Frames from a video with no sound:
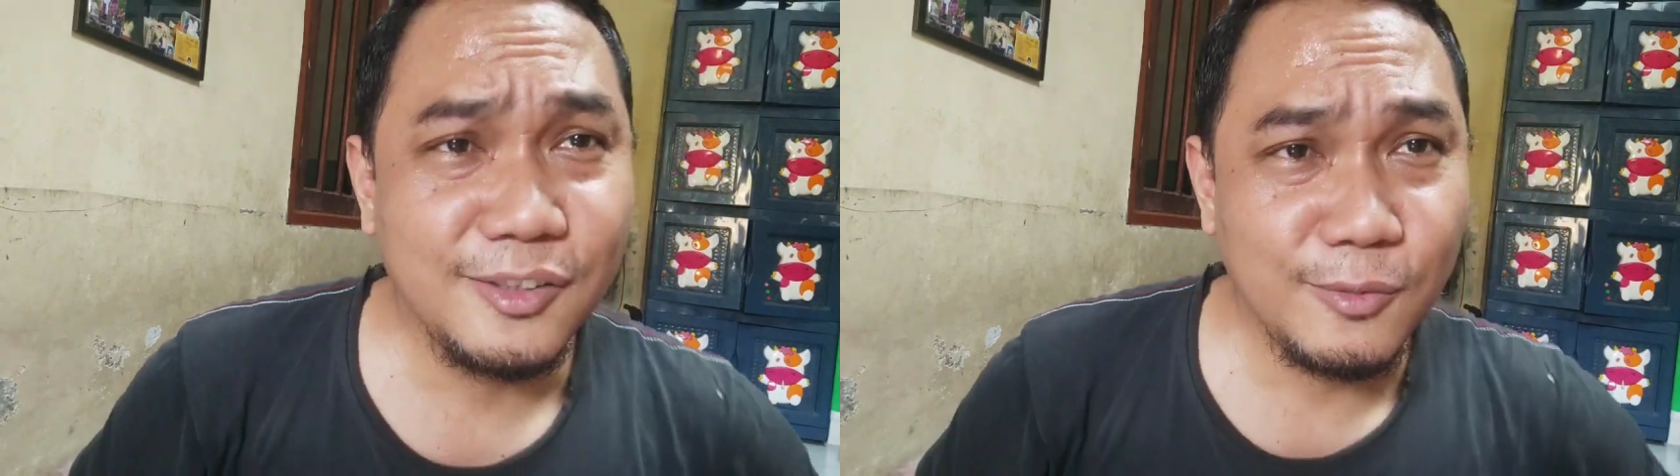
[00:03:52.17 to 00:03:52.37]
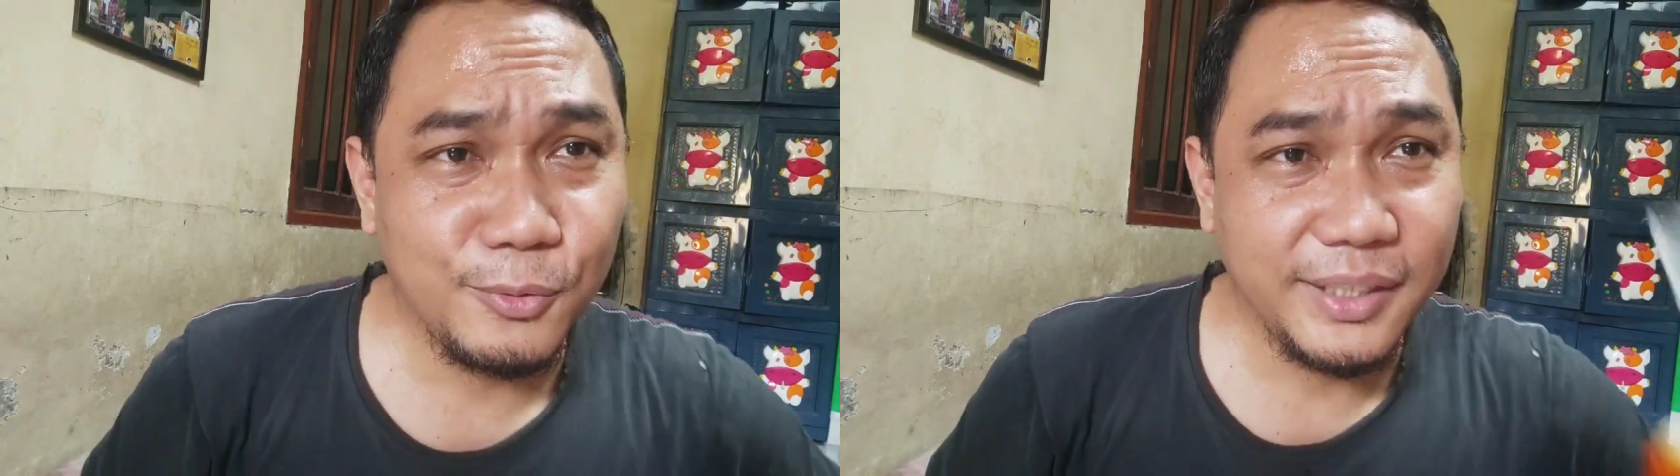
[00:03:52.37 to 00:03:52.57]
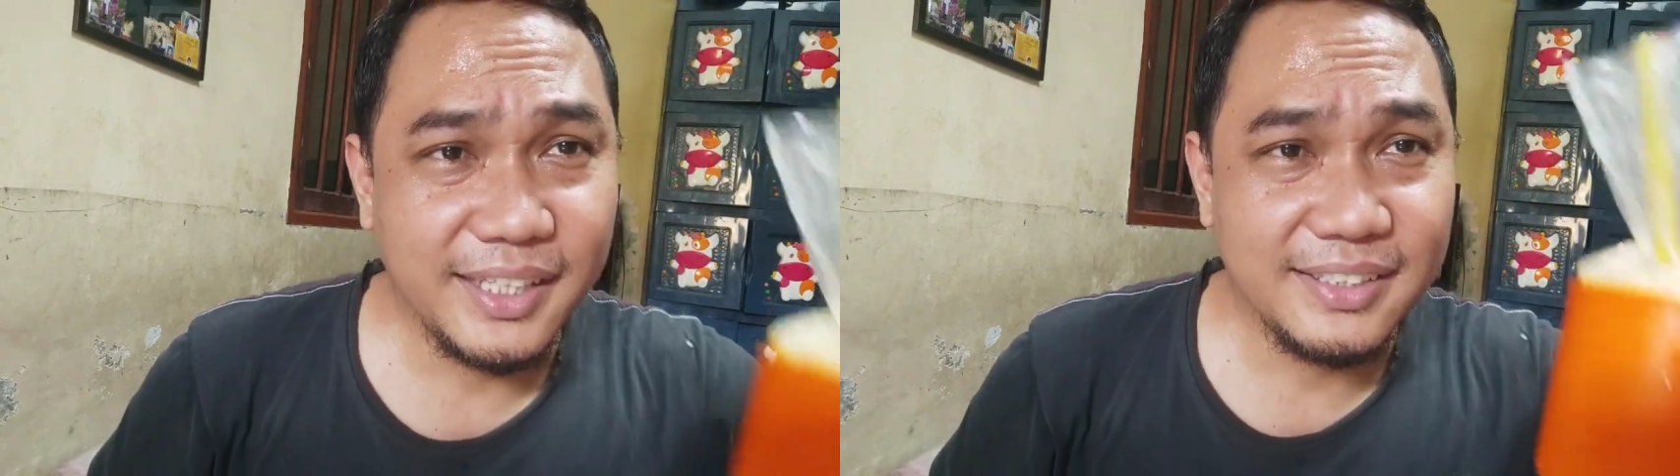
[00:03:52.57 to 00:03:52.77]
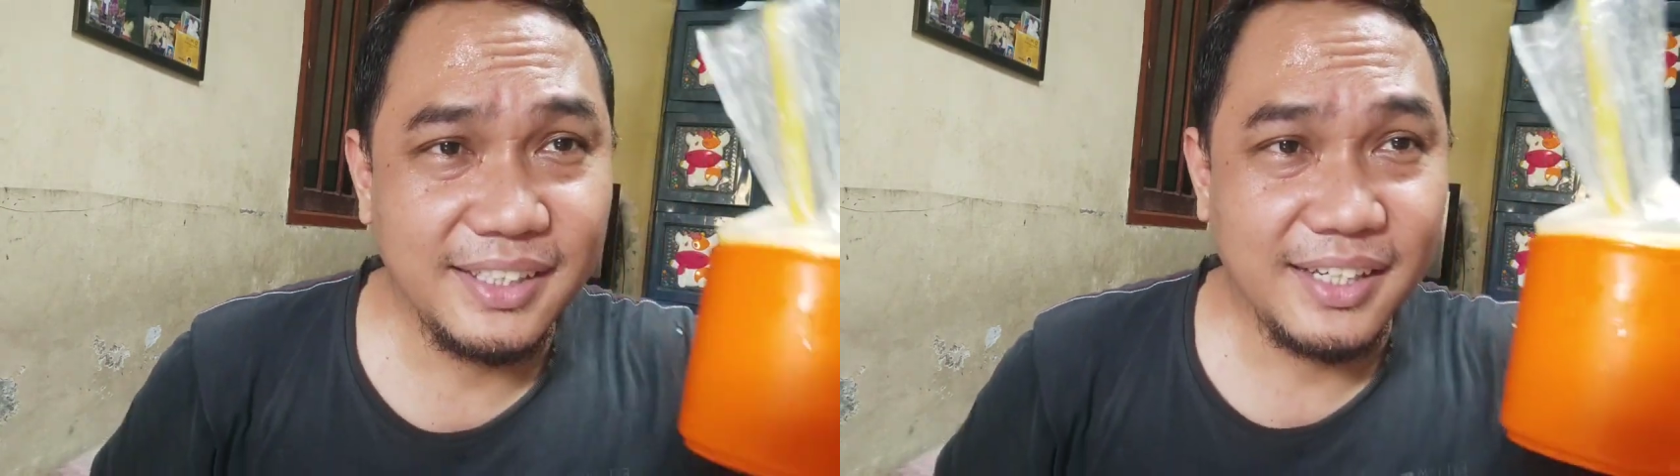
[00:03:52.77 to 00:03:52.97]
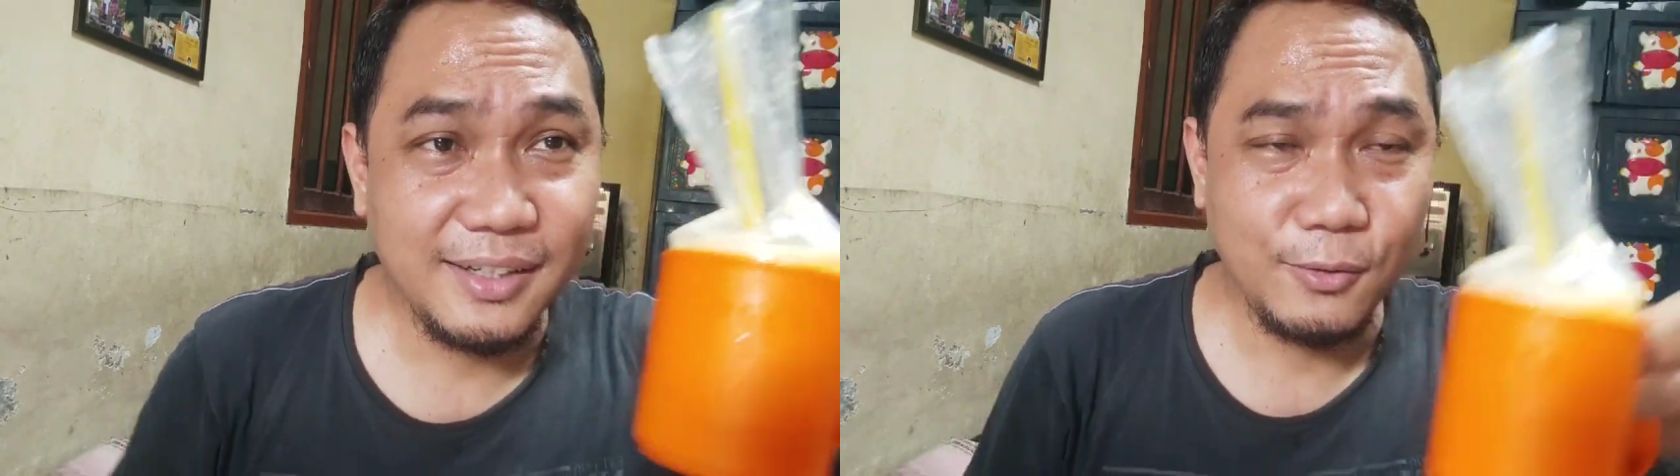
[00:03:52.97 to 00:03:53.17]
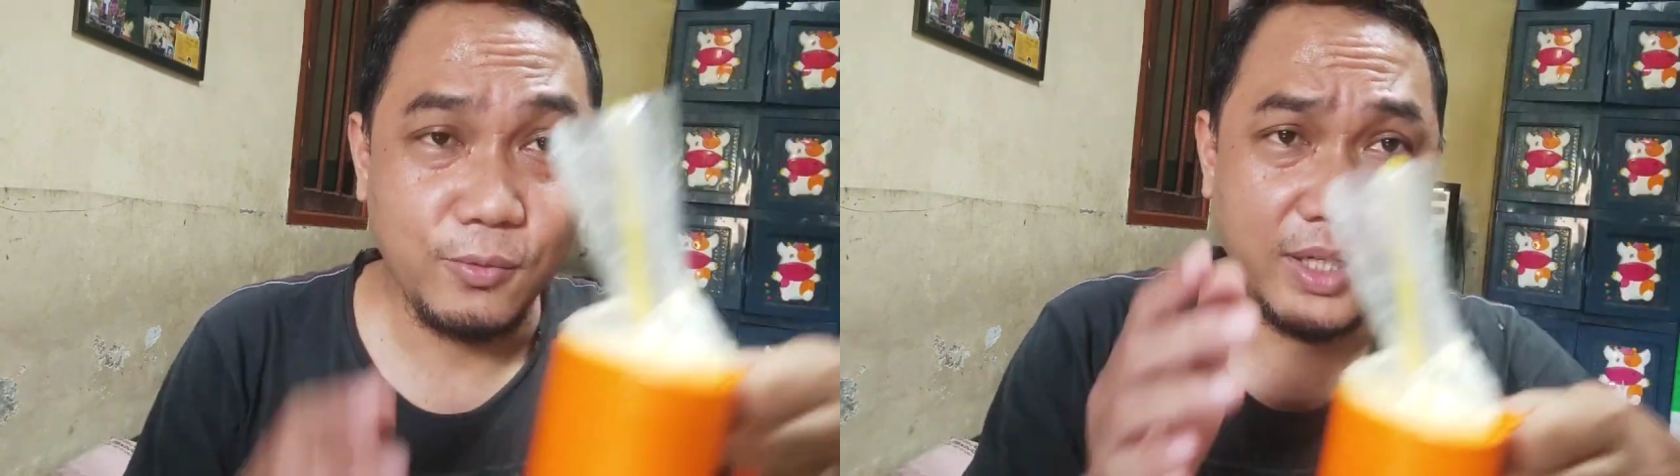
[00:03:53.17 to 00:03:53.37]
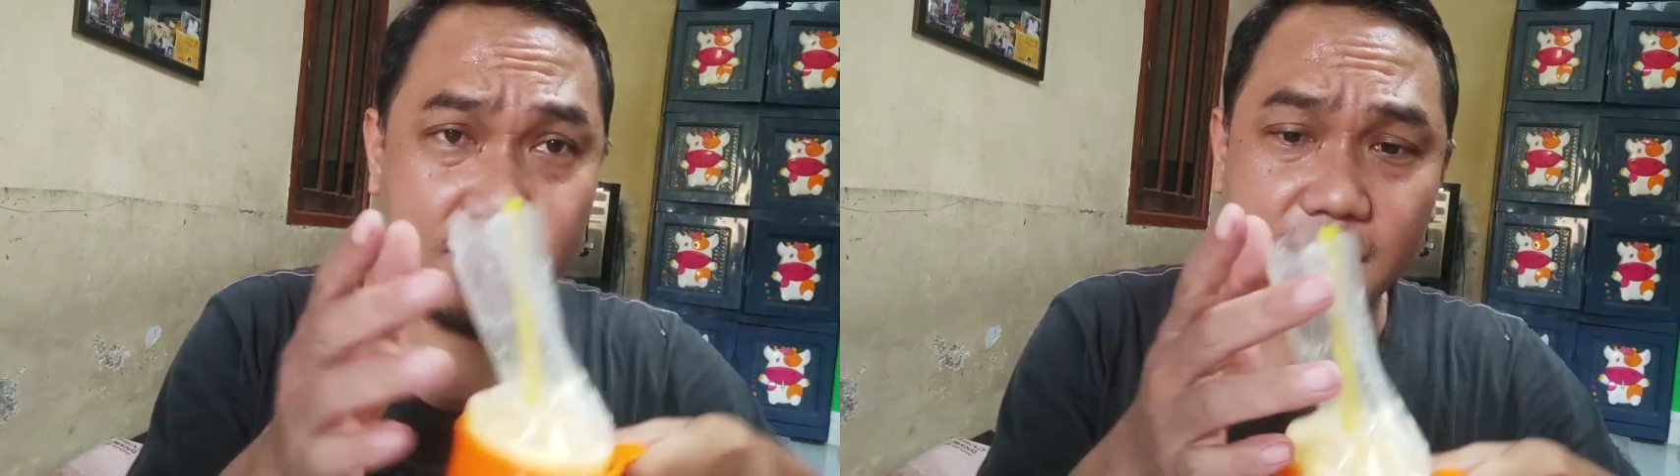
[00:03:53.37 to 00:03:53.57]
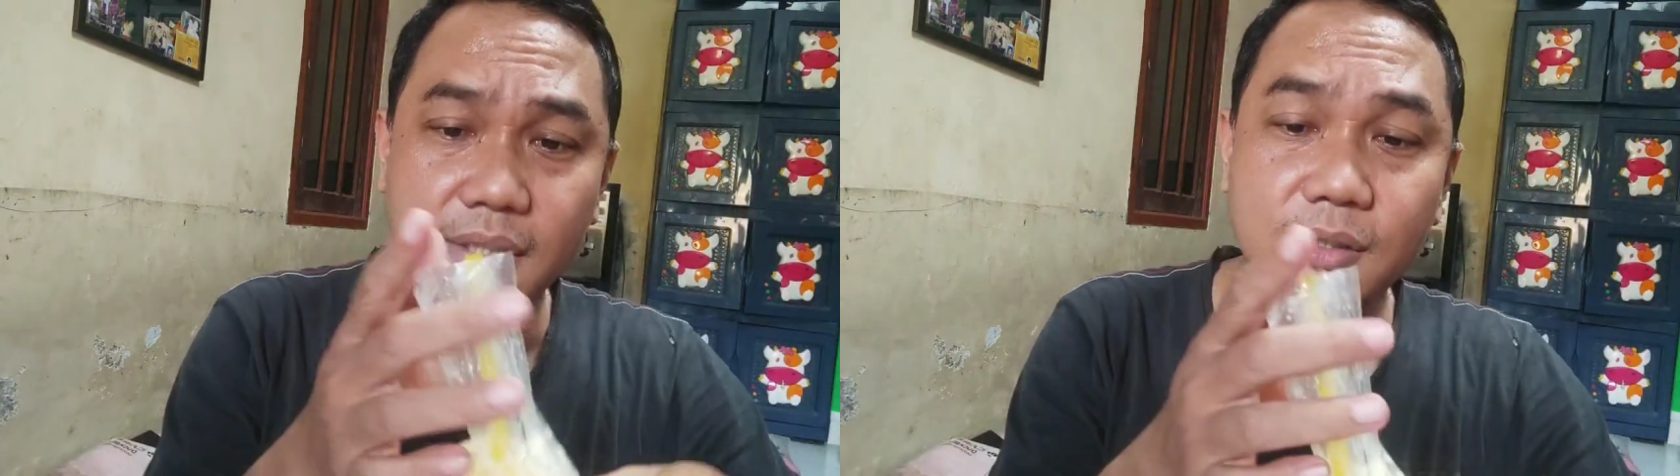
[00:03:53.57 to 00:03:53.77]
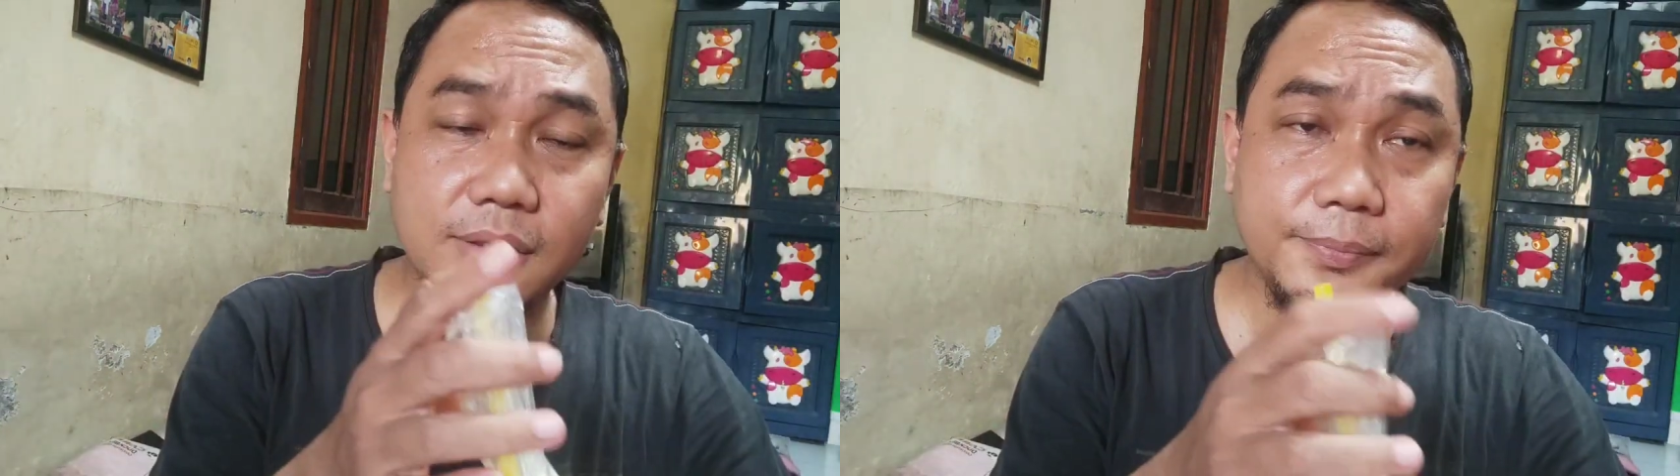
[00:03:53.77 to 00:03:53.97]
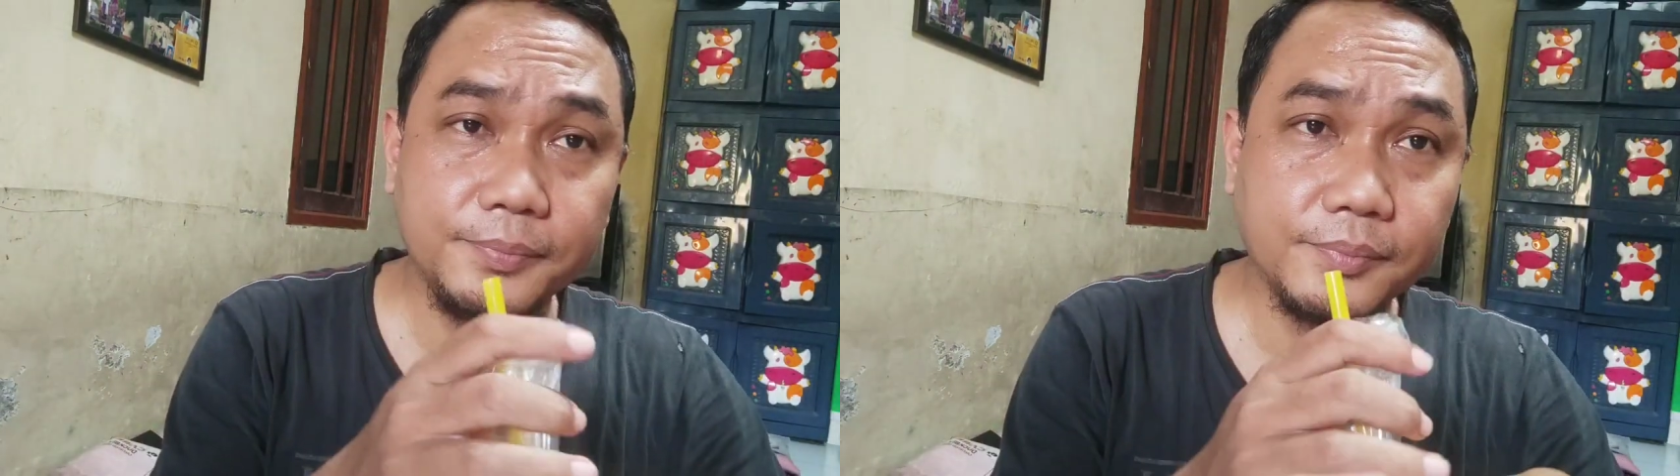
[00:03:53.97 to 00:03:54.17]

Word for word: nyeruput esnya Wah, enak ini lor